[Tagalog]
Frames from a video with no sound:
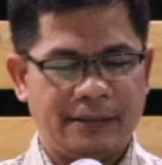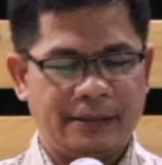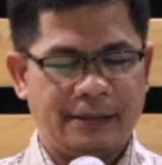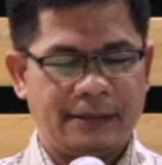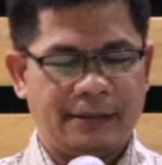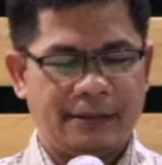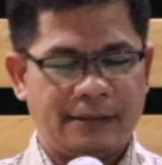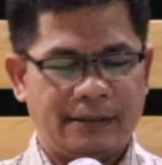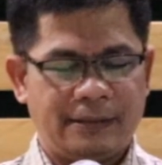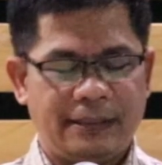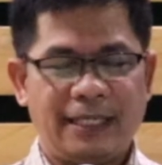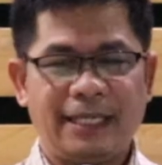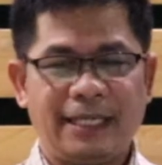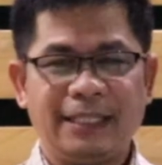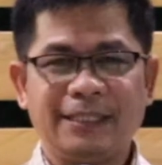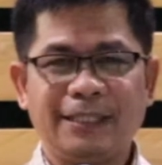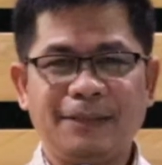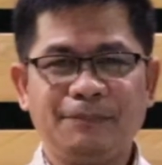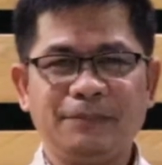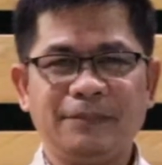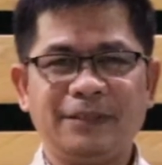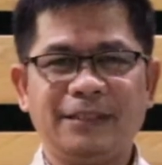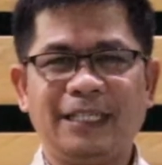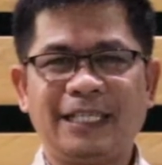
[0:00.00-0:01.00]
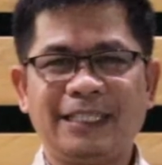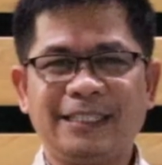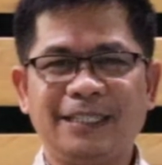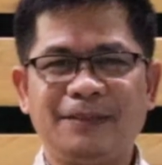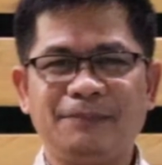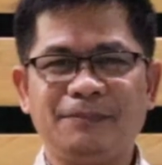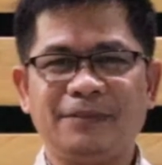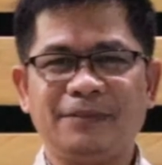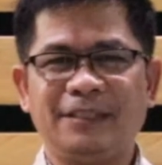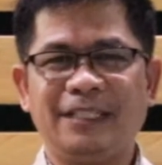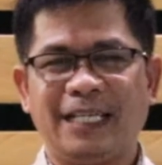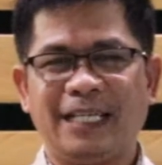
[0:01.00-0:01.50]
nakatam, nakadam,
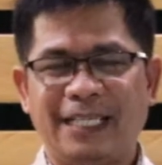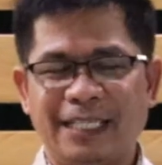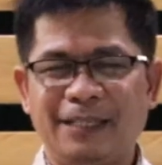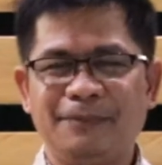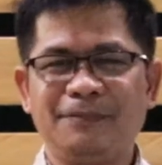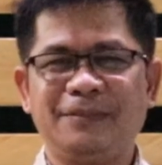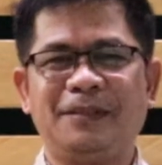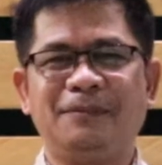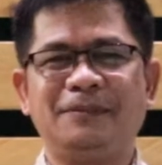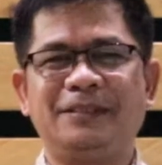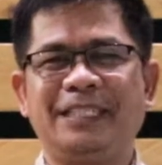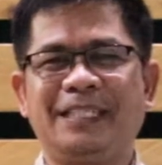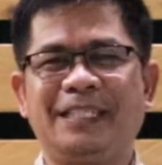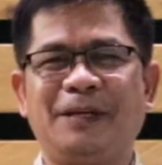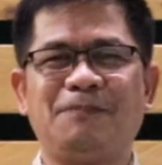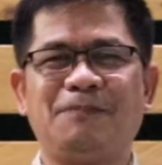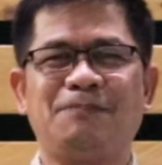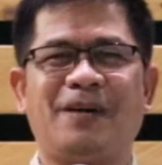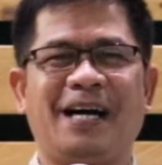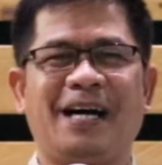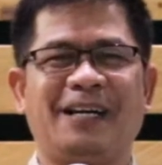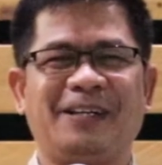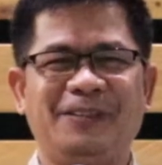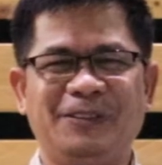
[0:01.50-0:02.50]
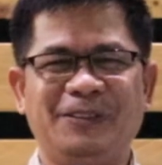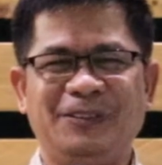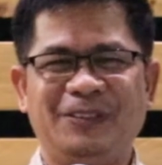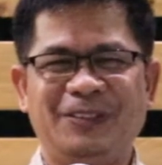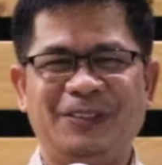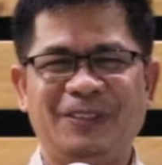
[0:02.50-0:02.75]
nakaramdam siya ng pagod.